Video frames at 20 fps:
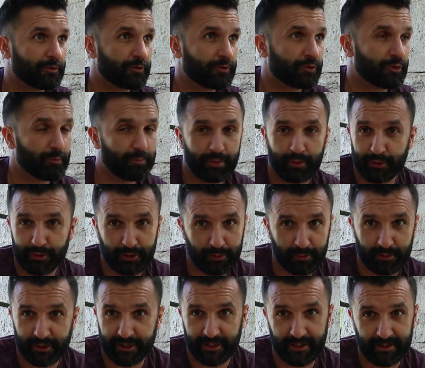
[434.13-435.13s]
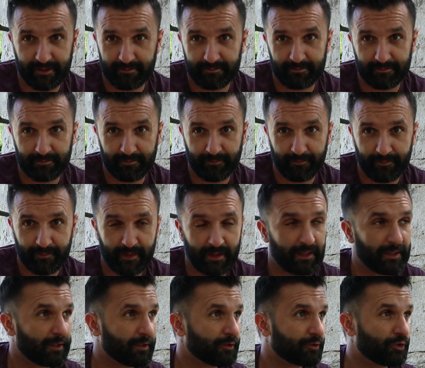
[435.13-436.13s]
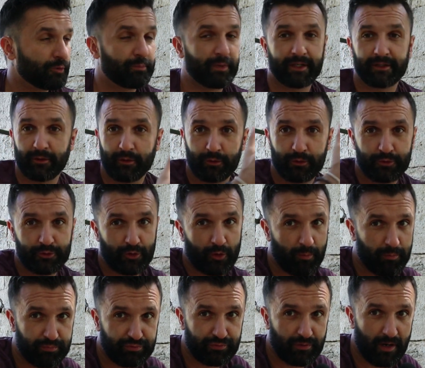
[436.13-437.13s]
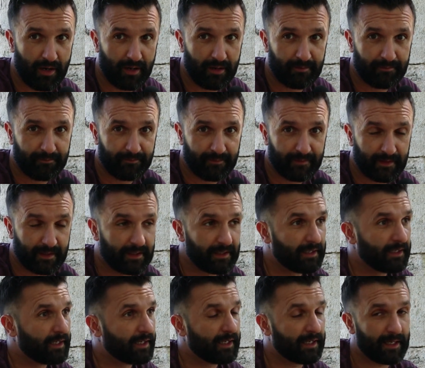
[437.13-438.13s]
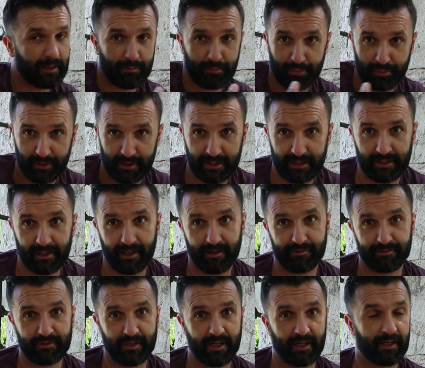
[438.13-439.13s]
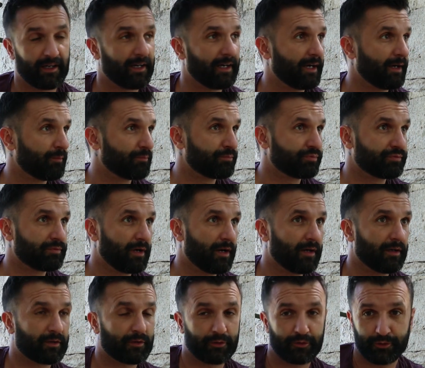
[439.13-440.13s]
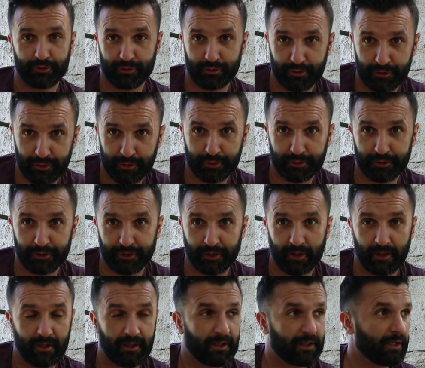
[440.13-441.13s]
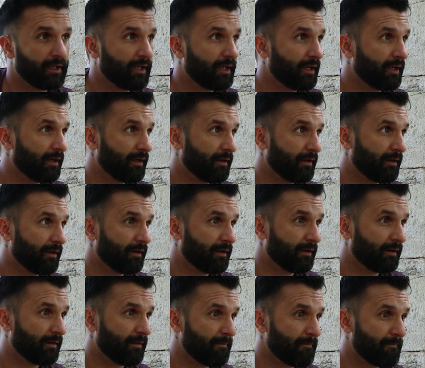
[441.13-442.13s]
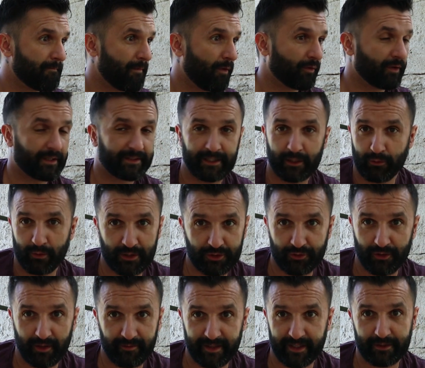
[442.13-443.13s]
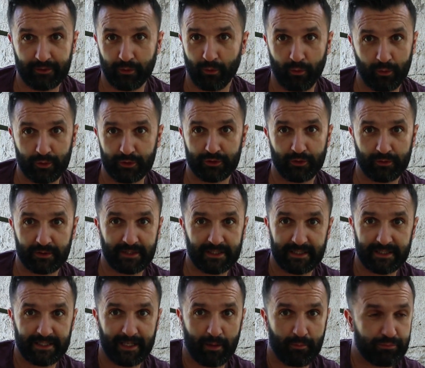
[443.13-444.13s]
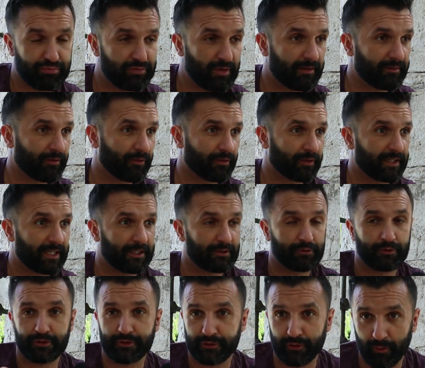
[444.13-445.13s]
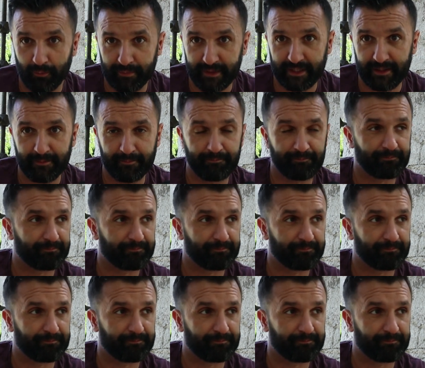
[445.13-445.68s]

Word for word: tu peux changer. Tu peux être en surpoids et puis avoir un poids que tu juges euh, en adéquation avec ton ressenti, un poids dans lequel tu te sens bien.